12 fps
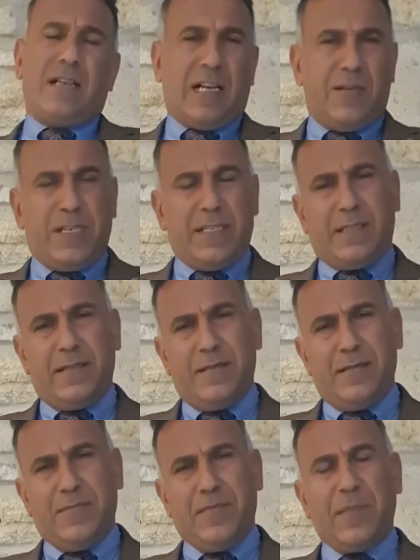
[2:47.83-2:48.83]
Kıbrıs
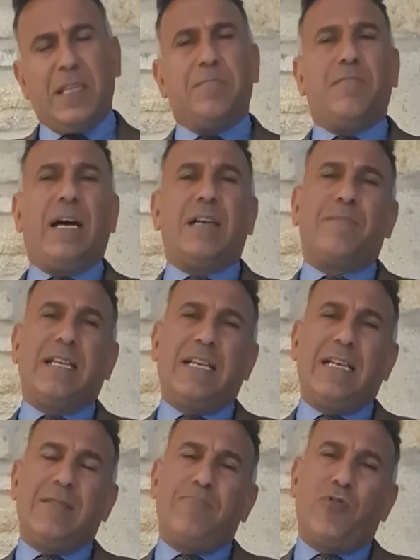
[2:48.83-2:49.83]

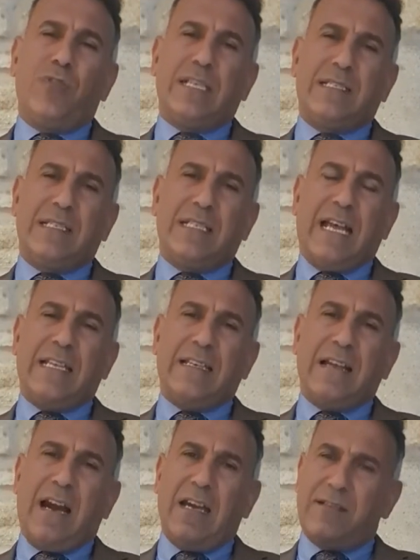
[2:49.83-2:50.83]
Marmara
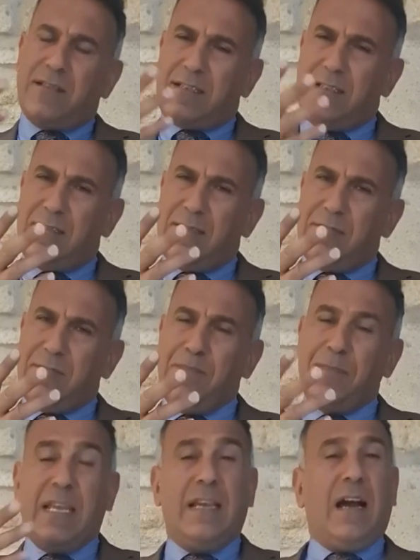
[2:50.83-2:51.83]
bölgesinden ayrıldı.
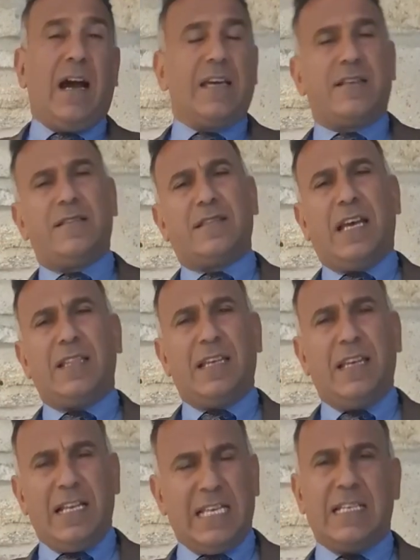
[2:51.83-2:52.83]
Ayrılırken
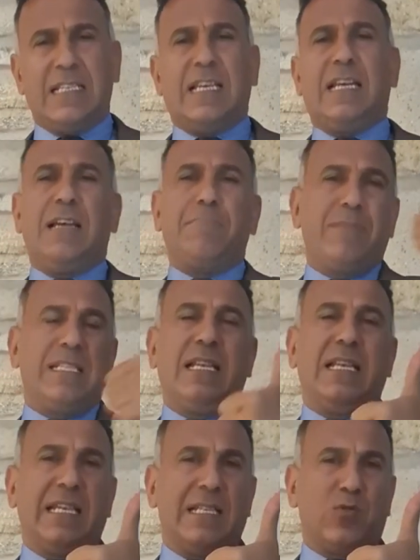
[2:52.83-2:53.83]
de yanında
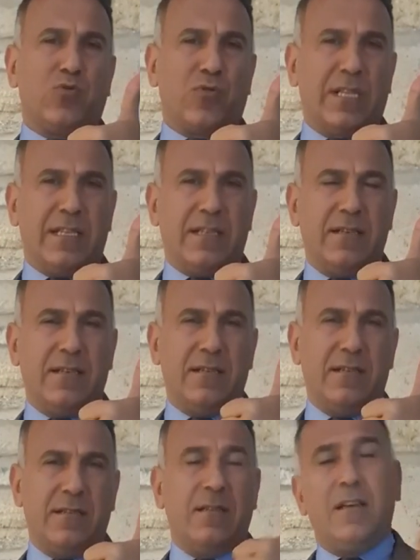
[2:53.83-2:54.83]
Midilli'yi sürükledi.
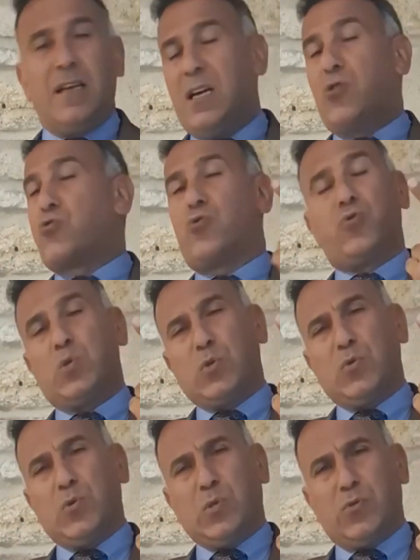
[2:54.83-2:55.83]

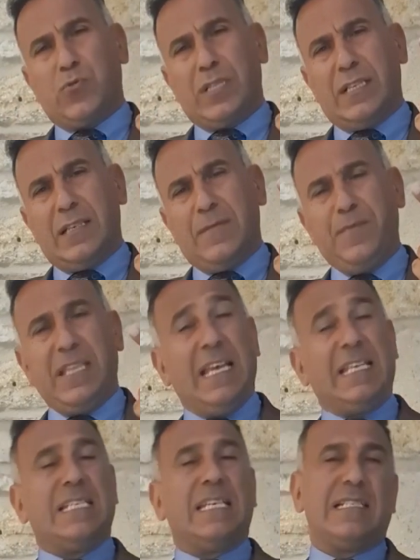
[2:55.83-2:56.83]
Rodos'u sürükledi.
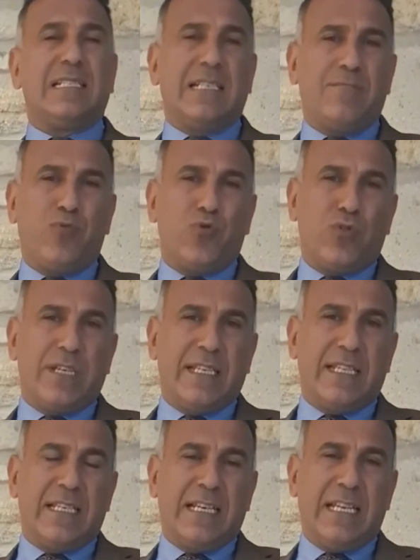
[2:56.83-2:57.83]
Ege Denizi'nin bütün
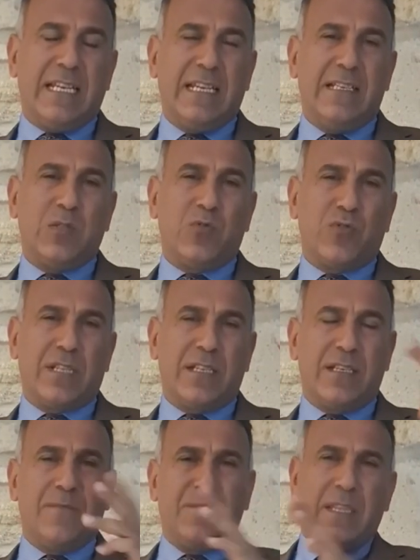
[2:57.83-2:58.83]
adalarını
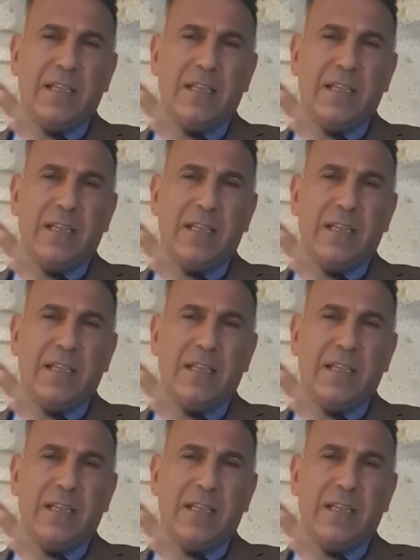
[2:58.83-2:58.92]
sürükledi.